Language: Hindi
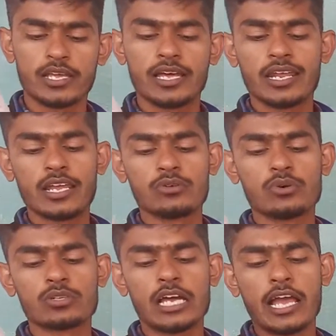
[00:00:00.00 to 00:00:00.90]
रेल जो
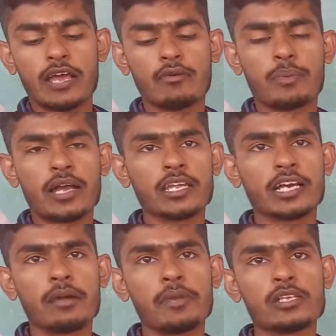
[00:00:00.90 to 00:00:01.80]
होता है वो पानी का
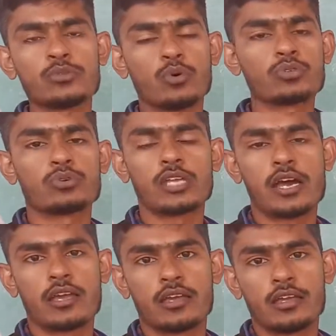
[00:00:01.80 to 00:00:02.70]
मेन सोर्स होता है
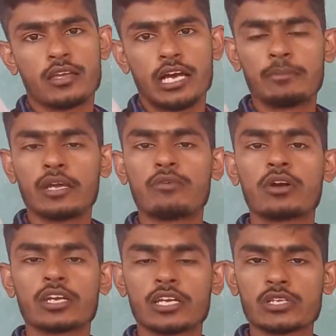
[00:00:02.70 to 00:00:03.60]
हमने
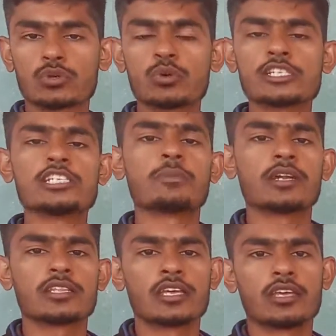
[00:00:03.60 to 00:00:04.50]
वाटर के सोर्सेज पढ़े
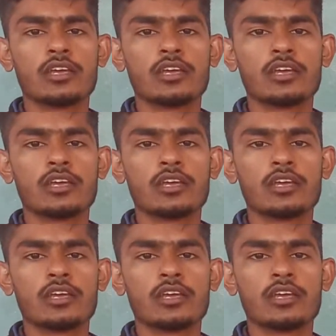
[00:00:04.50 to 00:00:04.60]
थे